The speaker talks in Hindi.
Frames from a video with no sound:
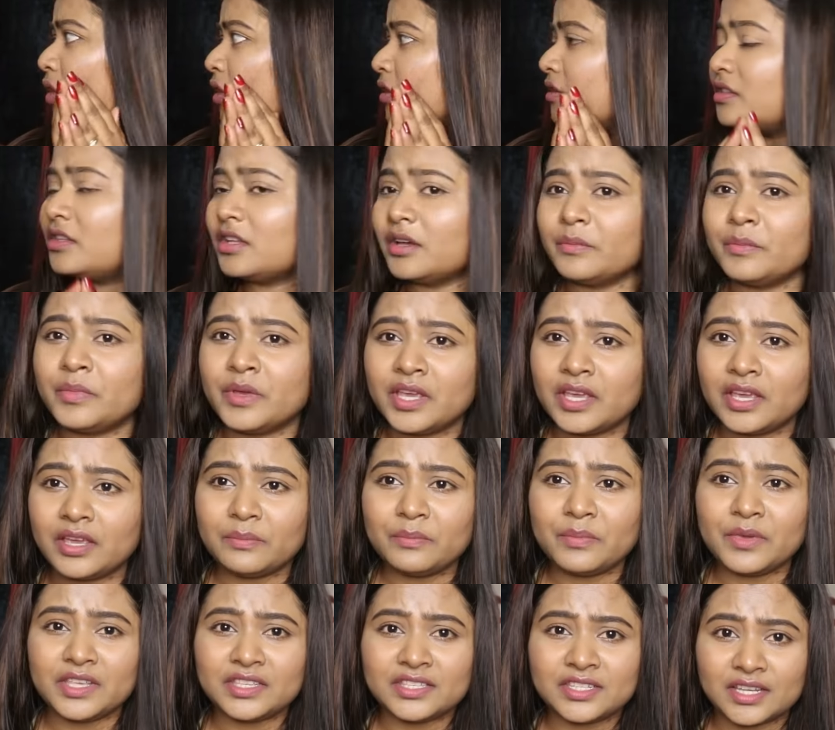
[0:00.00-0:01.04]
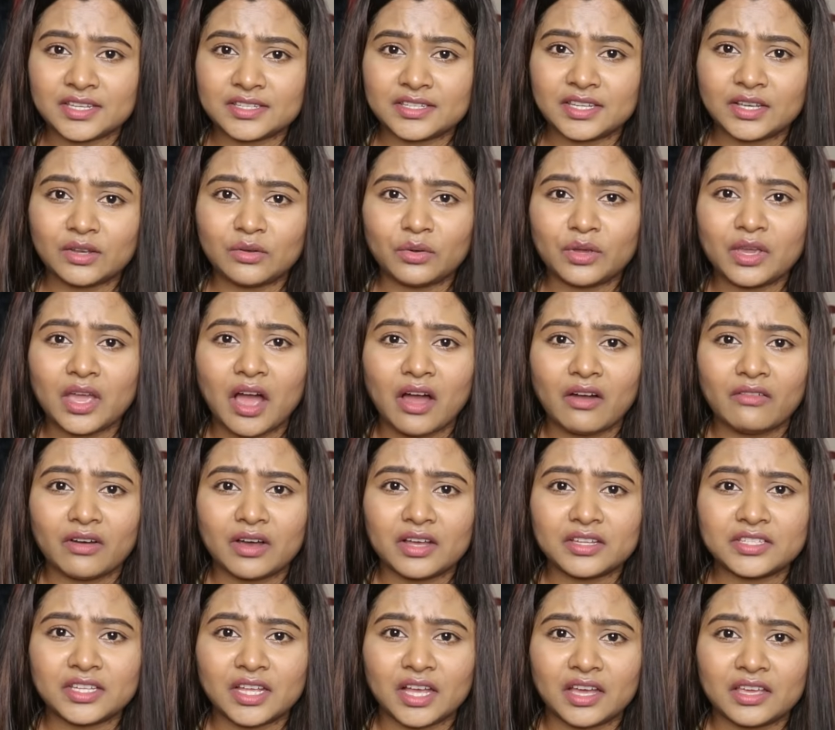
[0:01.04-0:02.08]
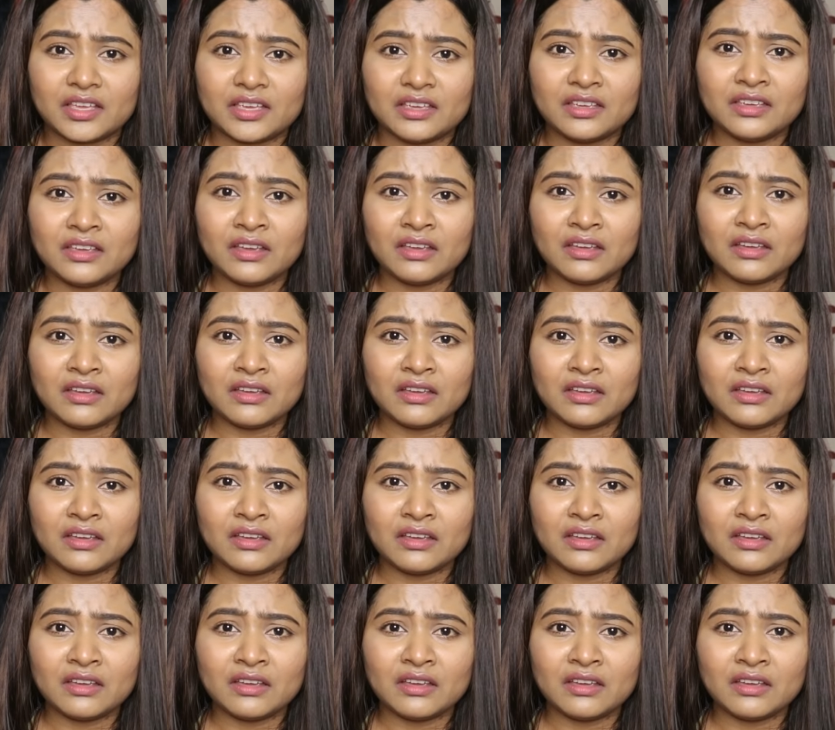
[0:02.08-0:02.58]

और तभी पीछे से कोई आवाज़ आई